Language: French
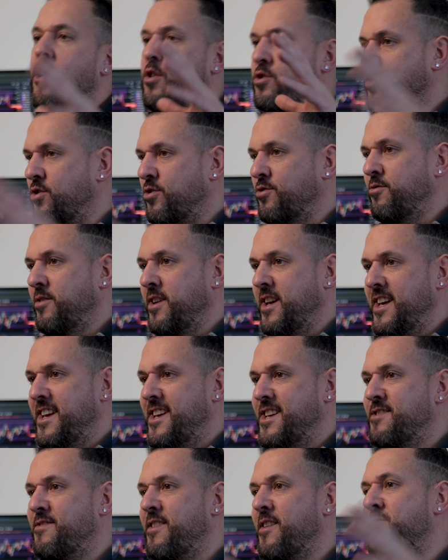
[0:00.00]
Aujourd'hui,
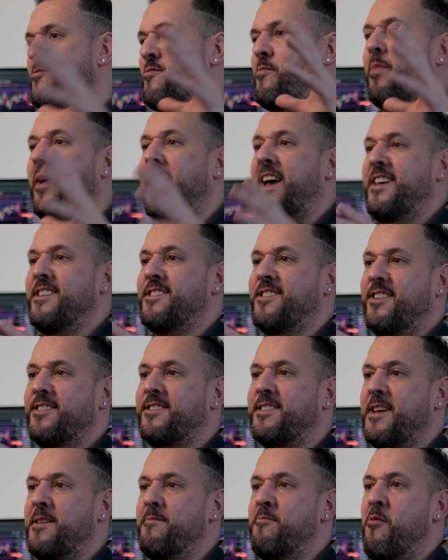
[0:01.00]
je vais vous
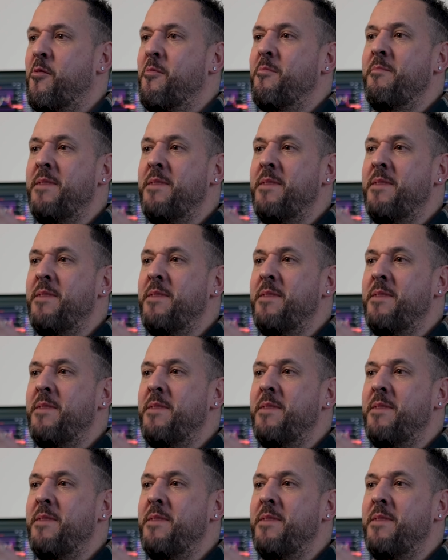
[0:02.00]
présenter mon